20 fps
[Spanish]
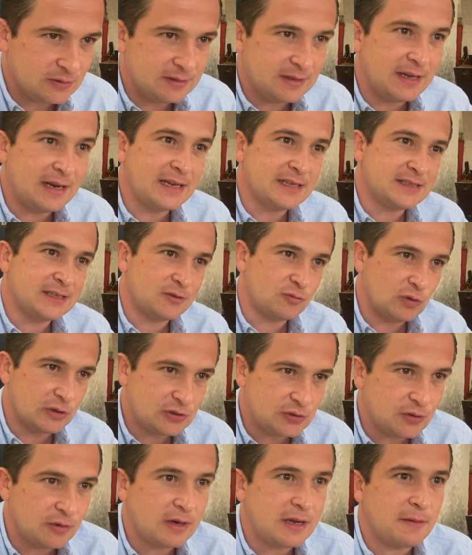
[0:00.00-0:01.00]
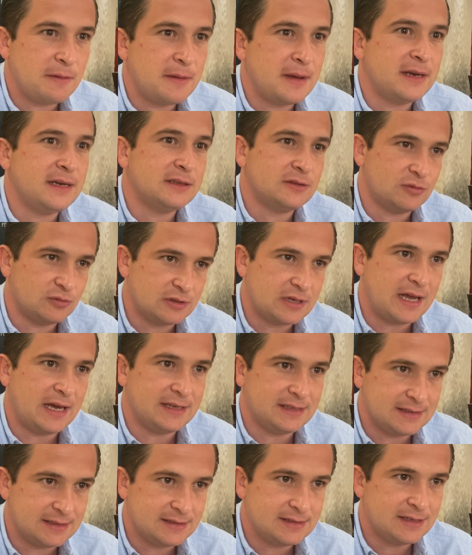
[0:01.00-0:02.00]
de, la situación que vivían en sus
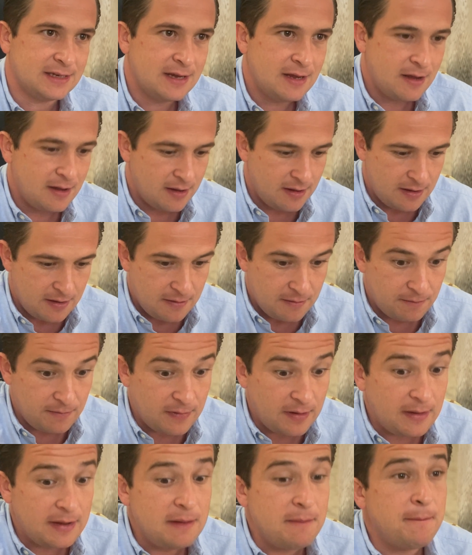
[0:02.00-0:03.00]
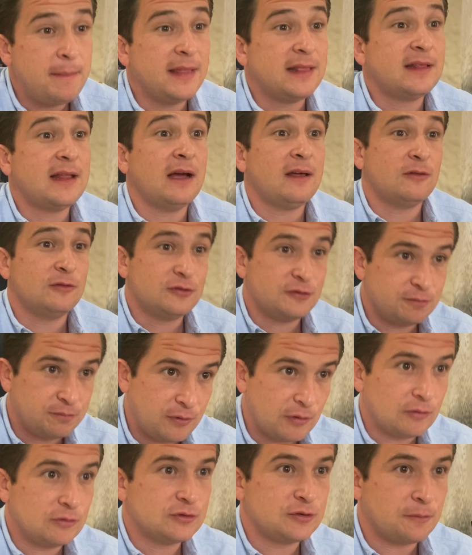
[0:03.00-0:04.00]
casas, invitados
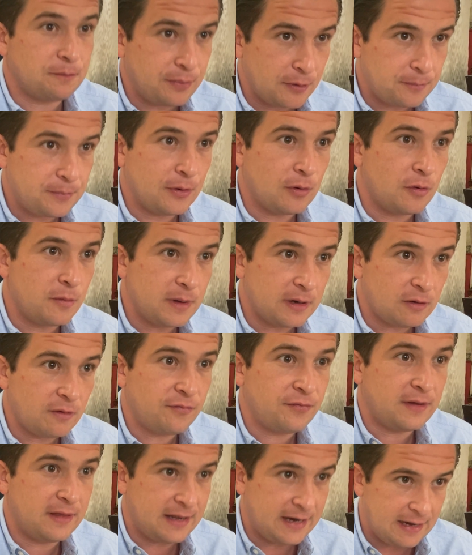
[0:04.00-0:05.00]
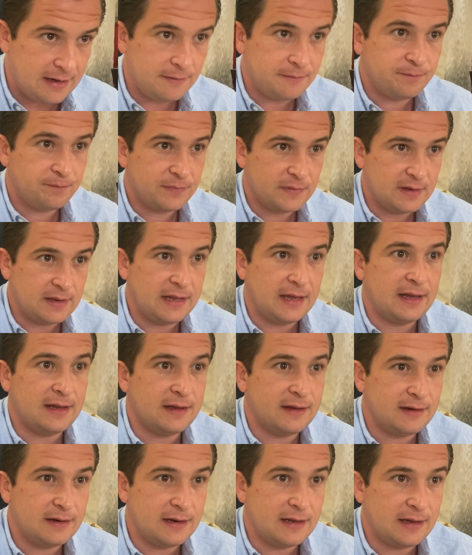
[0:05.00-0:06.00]
por nuestro propio gobierno federal,
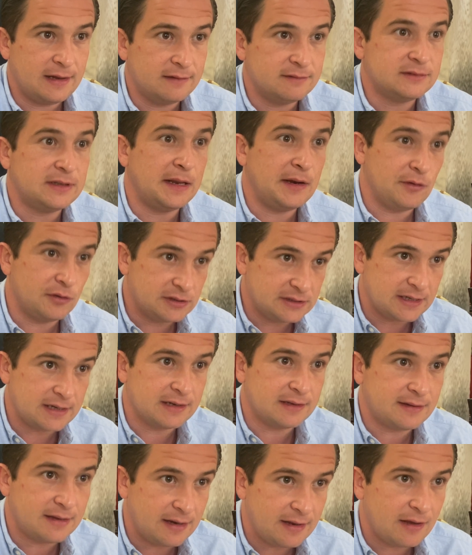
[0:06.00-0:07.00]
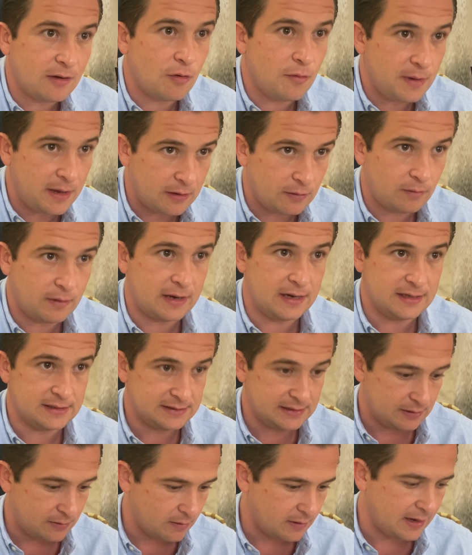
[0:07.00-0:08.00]
la, anterior secretaria de gobierno que les
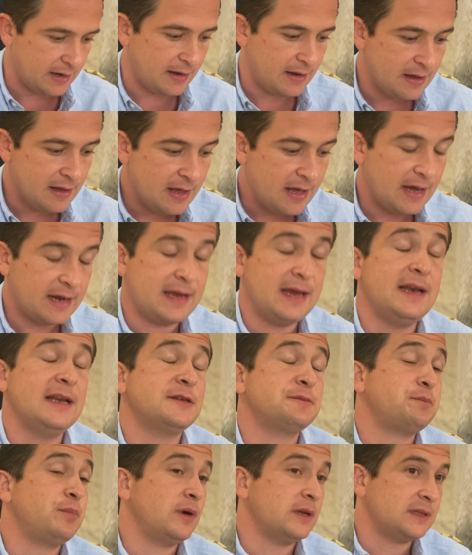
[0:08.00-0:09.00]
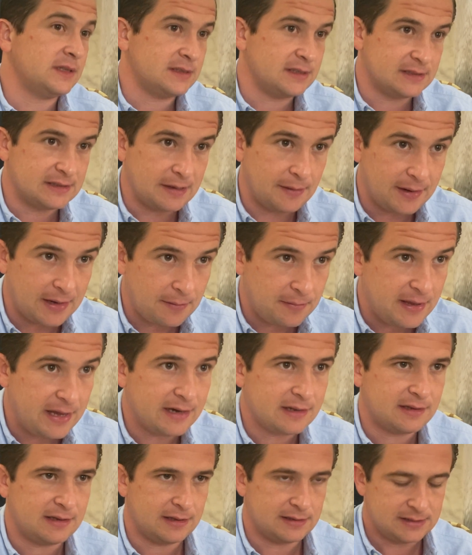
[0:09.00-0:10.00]
dijo que aquí las puertas estaban
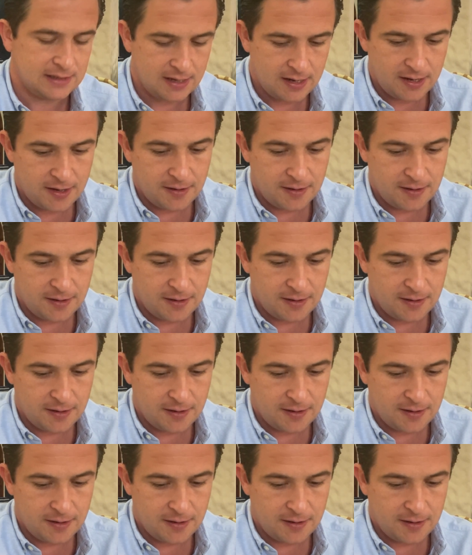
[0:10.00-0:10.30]
abiertas,